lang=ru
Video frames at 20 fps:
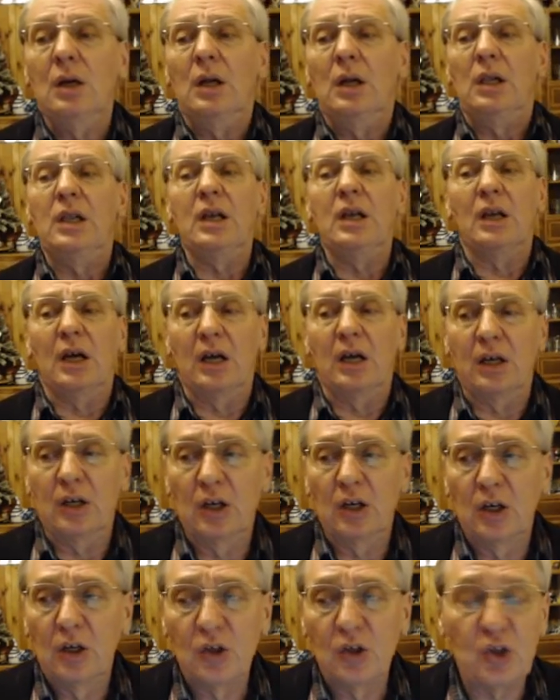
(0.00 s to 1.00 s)
Лила
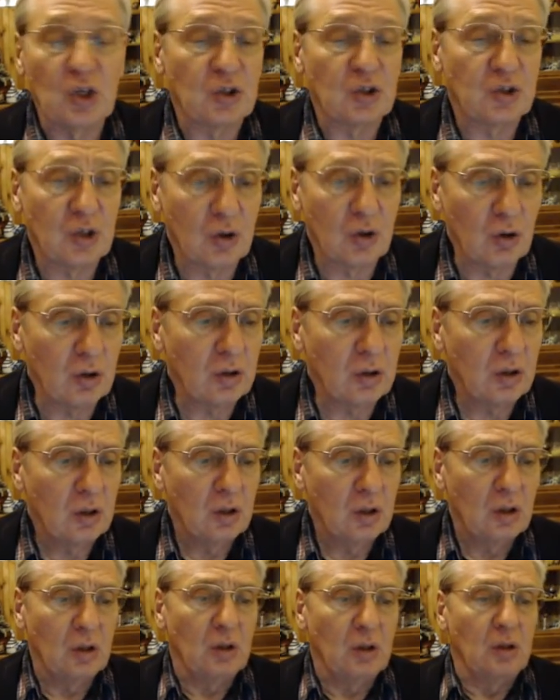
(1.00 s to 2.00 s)
Чеззеро,
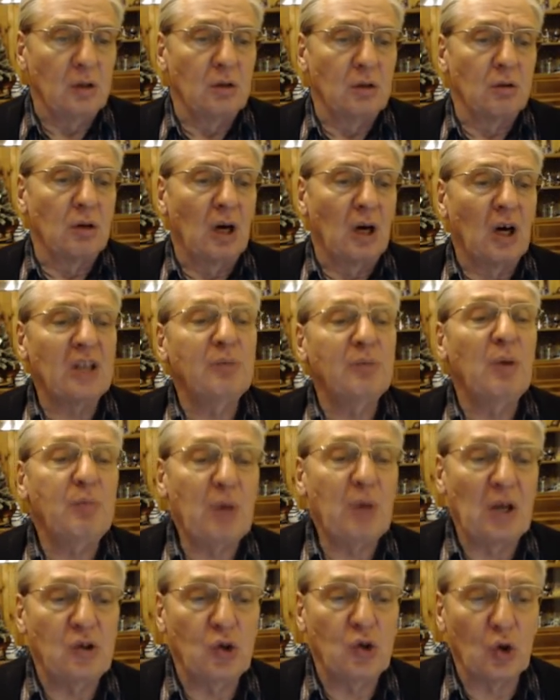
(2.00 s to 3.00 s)
от
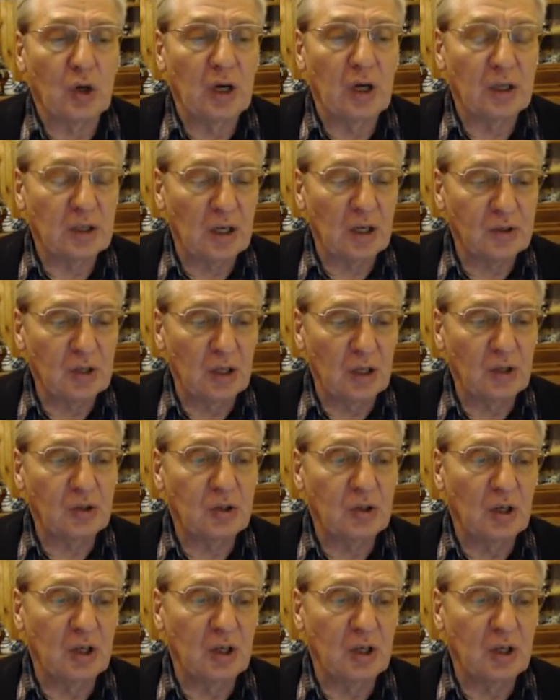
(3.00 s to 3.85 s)
b5 черные отказались,